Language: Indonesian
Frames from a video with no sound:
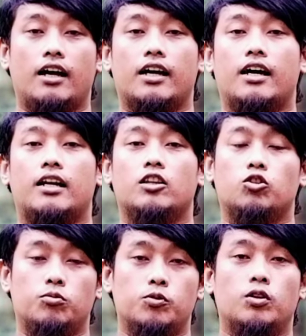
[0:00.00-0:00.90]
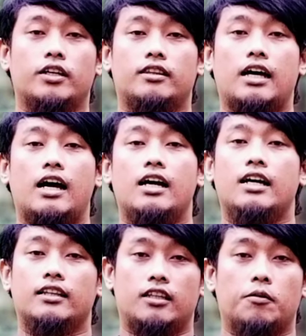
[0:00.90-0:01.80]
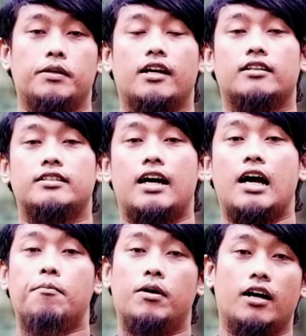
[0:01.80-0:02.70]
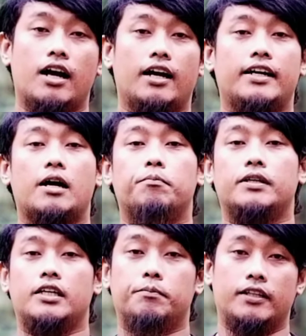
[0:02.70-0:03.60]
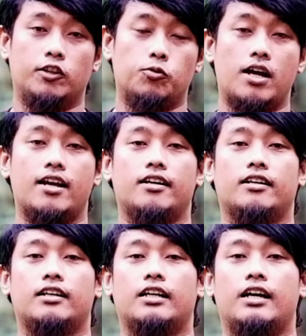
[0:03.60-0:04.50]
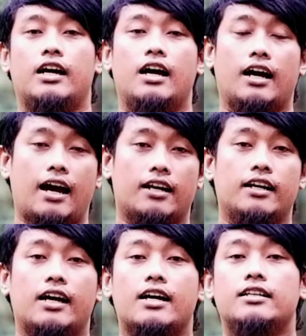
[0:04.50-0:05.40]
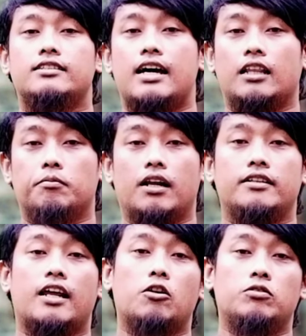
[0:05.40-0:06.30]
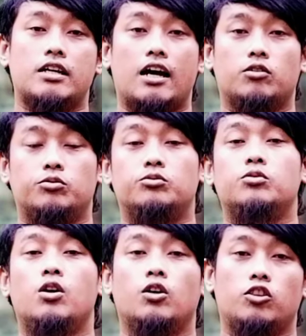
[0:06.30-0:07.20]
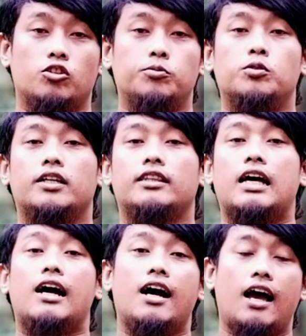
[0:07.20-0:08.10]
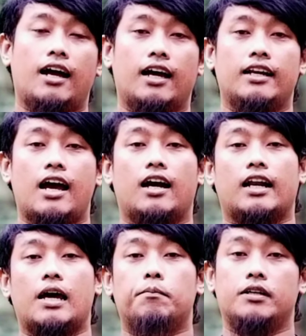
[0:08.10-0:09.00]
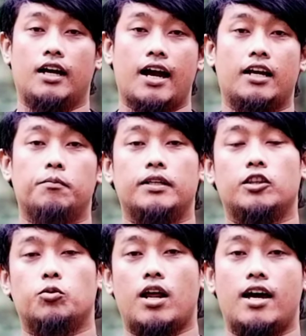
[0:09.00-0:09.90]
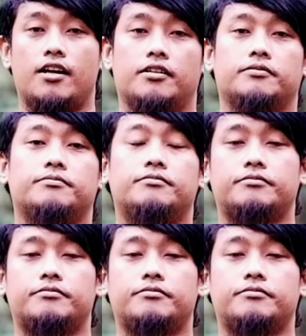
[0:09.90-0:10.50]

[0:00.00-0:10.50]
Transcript: agar tubuh kita terbiasa menghadapi benturan. Karena saat belajar nuncaku, tubuh kita akan akrab dengan benturan.